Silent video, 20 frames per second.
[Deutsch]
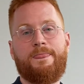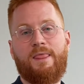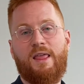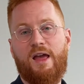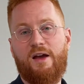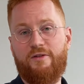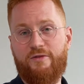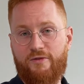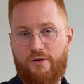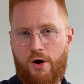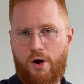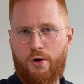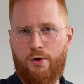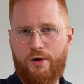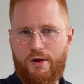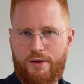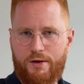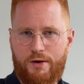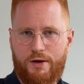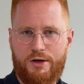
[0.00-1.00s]

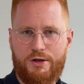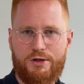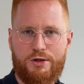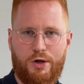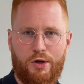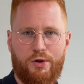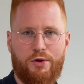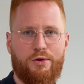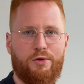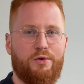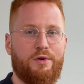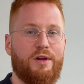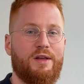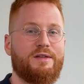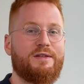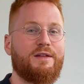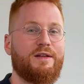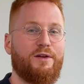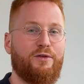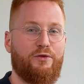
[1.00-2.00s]
Erfahrungen dann entstanden und
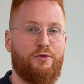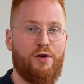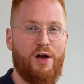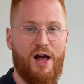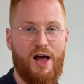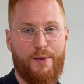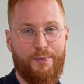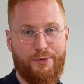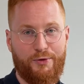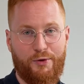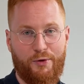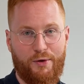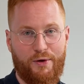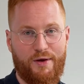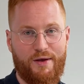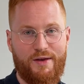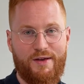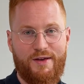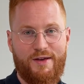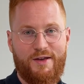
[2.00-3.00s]
irrsinnig viel
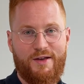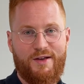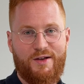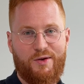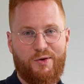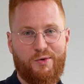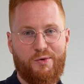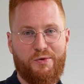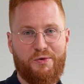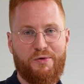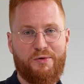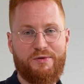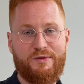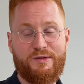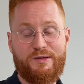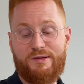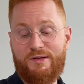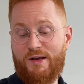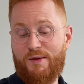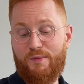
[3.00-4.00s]
Abenteuer.
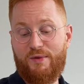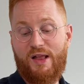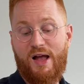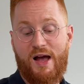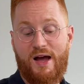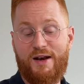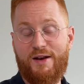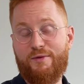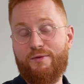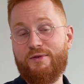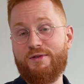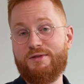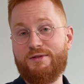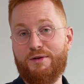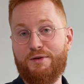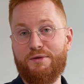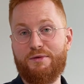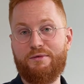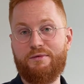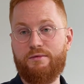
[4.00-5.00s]
Und ja, mit einer, was
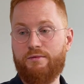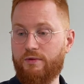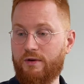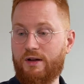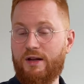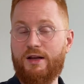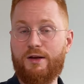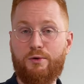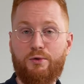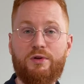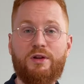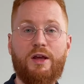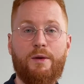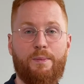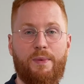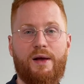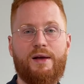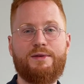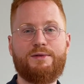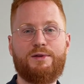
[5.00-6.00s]
dann wirklich gut
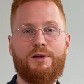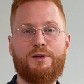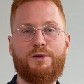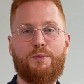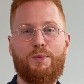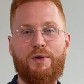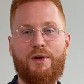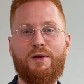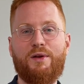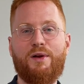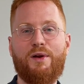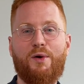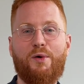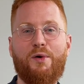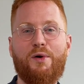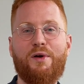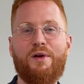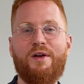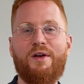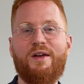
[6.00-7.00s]
gepasst hat, bin ich dann
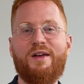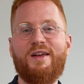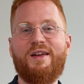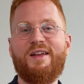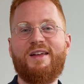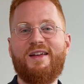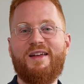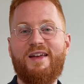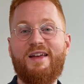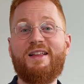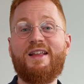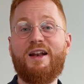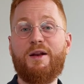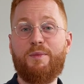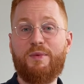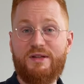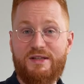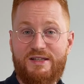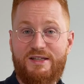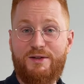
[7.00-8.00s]
auch in eine
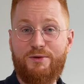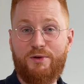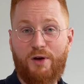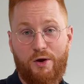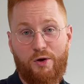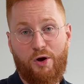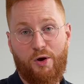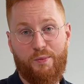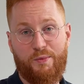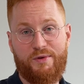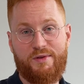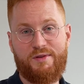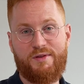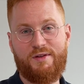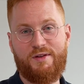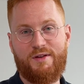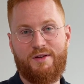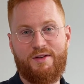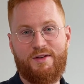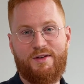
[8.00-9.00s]
Beziehung gekommen.
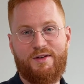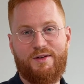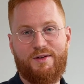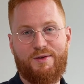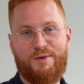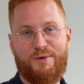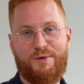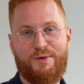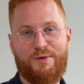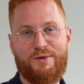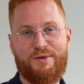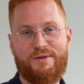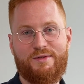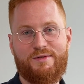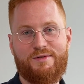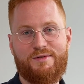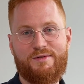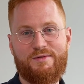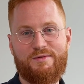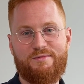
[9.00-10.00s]

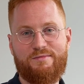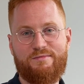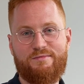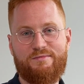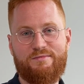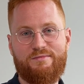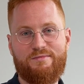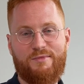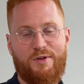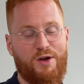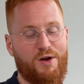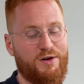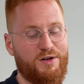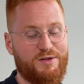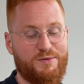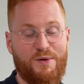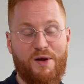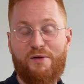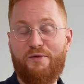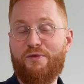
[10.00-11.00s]
Und ja,
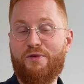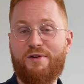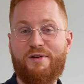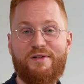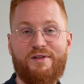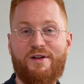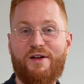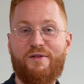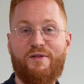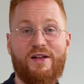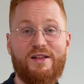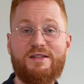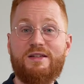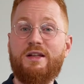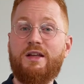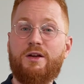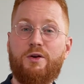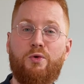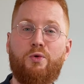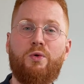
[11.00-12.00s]
das war einfach eine
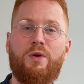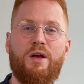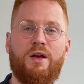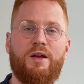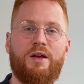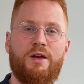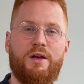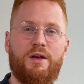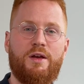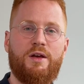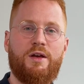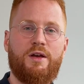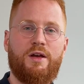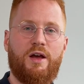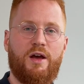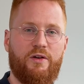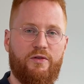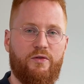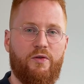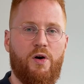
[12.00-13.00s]
wahnsinnig coole
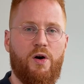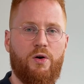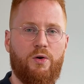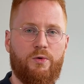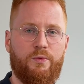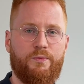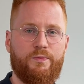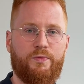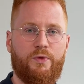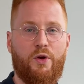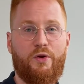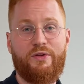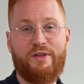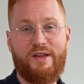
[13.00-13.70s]
Erfahrung. Und